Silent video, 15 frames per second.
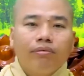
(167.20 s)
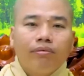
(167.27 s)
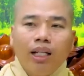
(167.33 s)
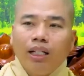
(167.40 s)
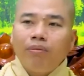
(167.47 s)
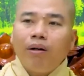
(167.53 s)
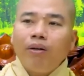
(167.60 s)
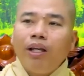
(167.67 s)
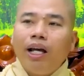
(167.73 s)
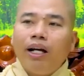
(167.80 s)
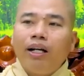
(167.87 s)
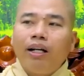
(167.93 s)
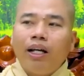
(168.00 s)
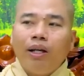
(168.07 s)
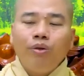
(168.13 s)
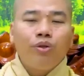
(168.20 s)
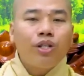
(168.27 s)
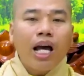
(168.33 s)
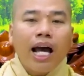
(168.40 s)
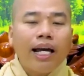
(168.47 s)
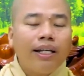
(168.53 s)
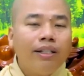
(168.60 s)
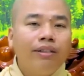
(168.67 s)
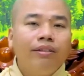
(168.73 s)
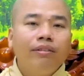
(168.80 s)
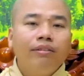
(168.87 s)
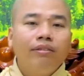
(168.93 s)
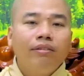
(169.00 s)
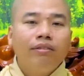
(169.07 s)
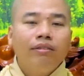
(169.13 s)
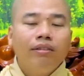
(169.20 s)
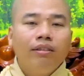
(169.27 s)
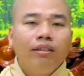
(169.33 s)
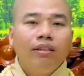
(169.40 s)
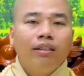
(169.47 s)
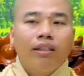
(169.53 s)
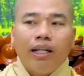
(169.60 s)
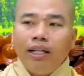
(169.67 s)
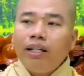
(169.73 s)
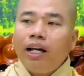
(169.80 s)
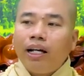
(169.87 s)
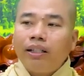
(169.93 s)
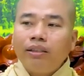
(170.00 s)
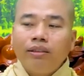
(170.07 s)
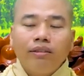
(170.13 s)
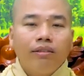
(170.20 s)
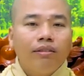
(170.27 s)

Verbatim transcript: đừng bao giờ hiểu sai nghĩ rằng